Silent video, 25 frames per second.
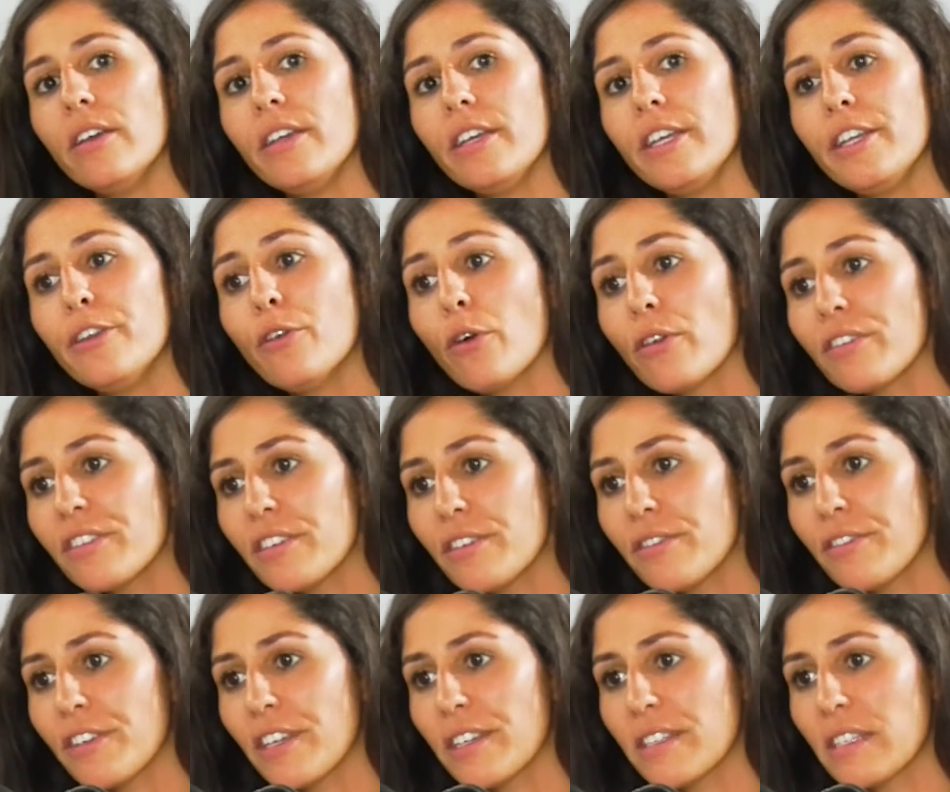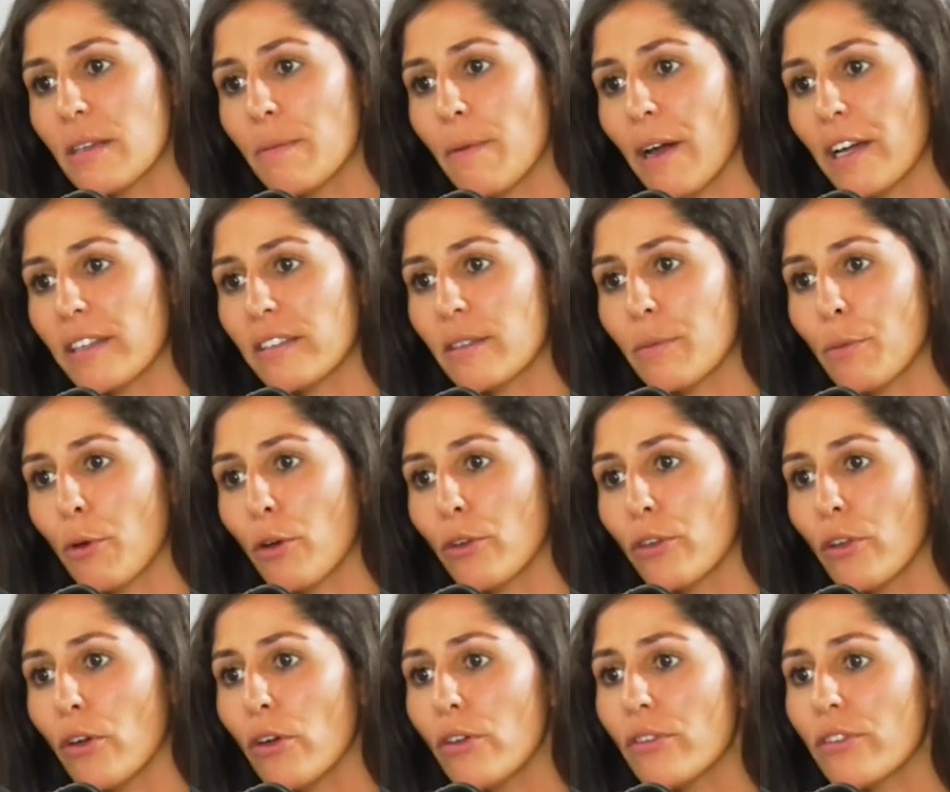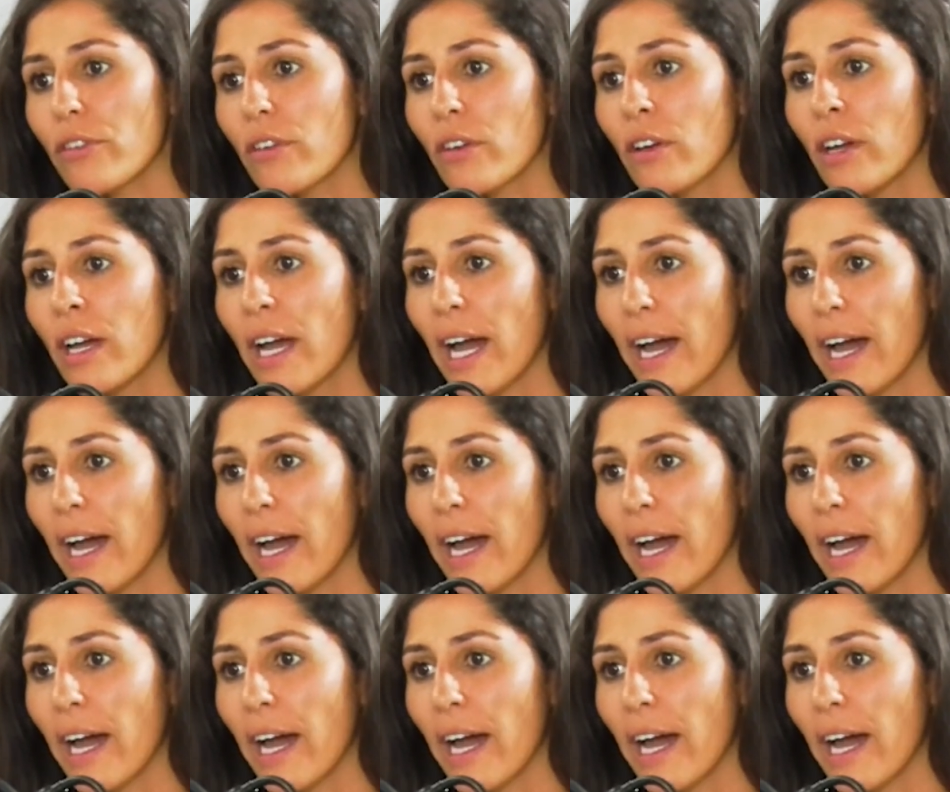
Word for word: identifier ses parties prenantes,